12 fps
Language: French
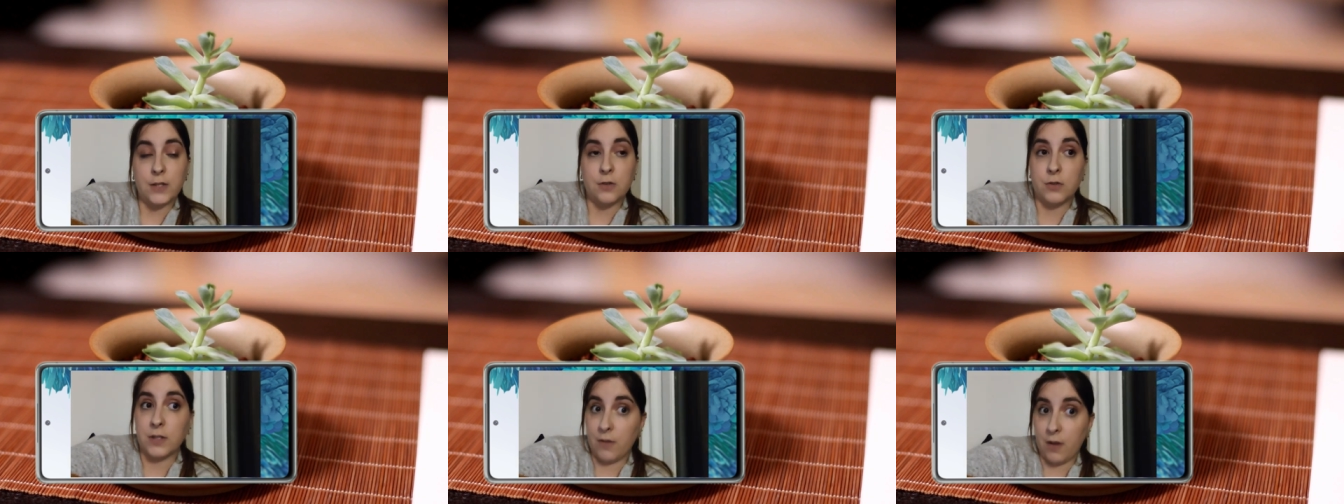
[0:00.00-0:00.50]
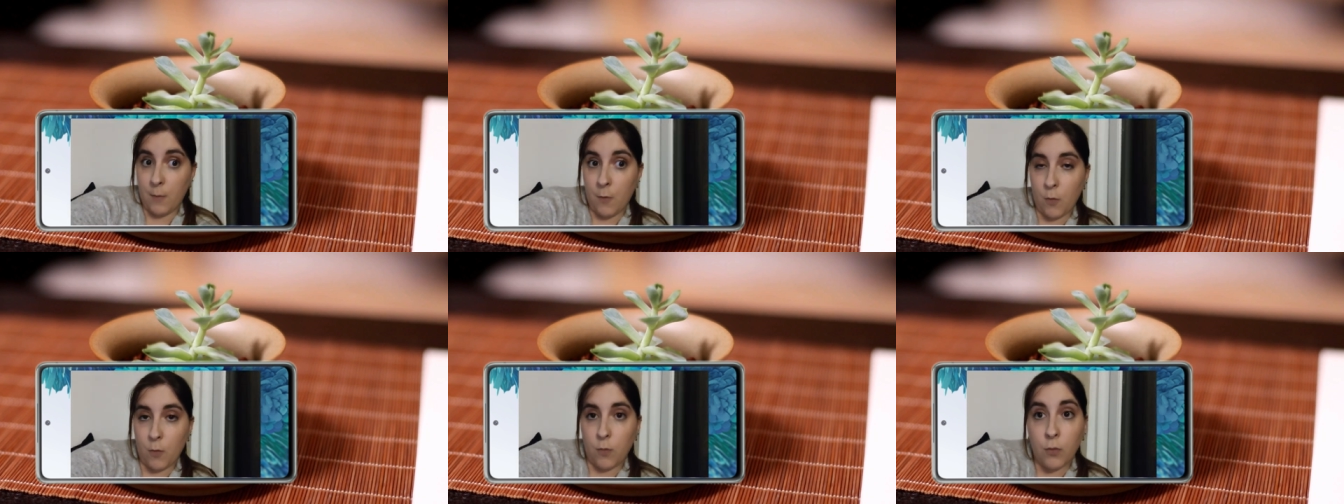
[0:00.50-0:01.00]
Est-ce que c'est vraiment
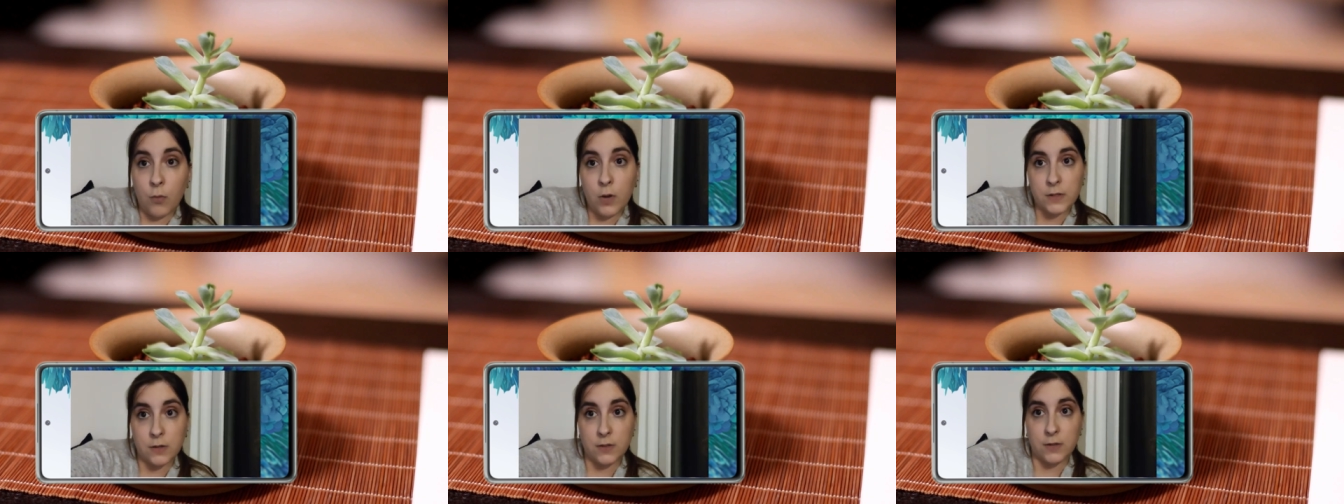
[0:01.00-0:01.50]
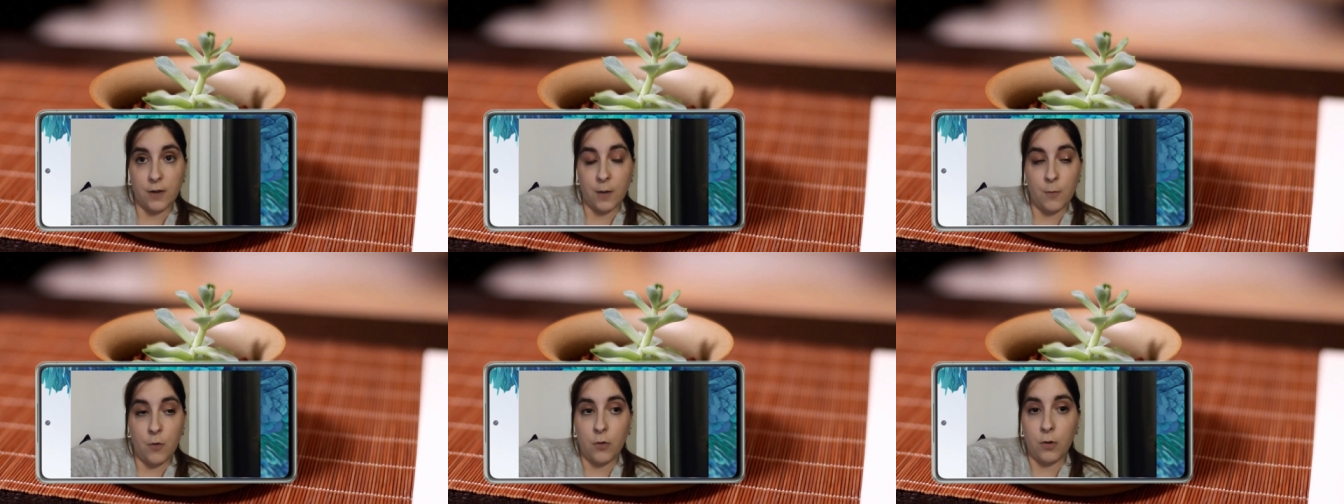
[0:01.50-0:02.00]
le bon Est-ce que c'est
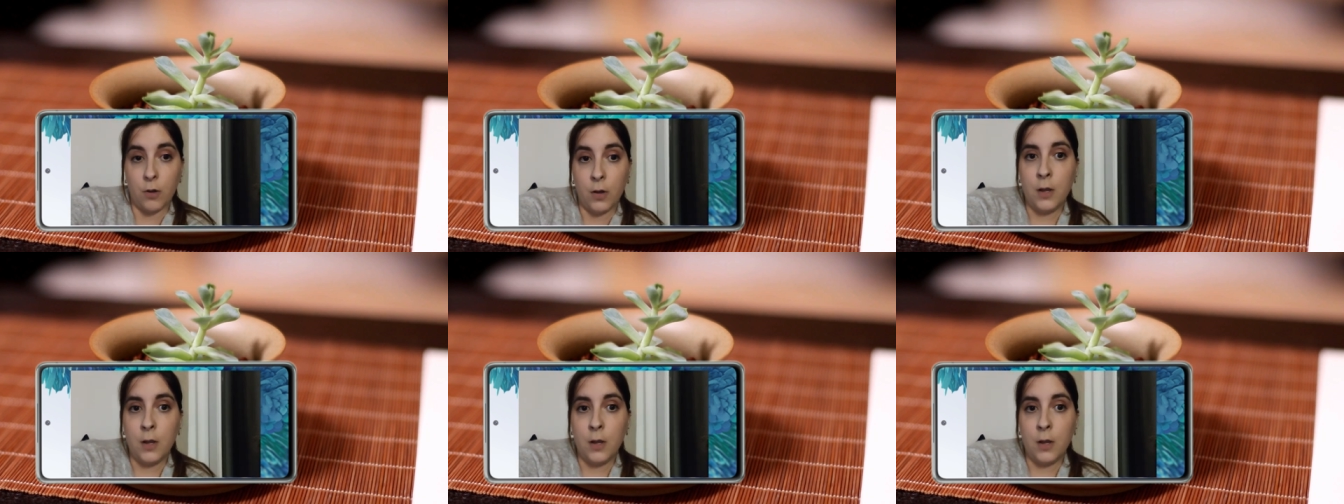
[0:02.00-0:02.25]
vraiment euh,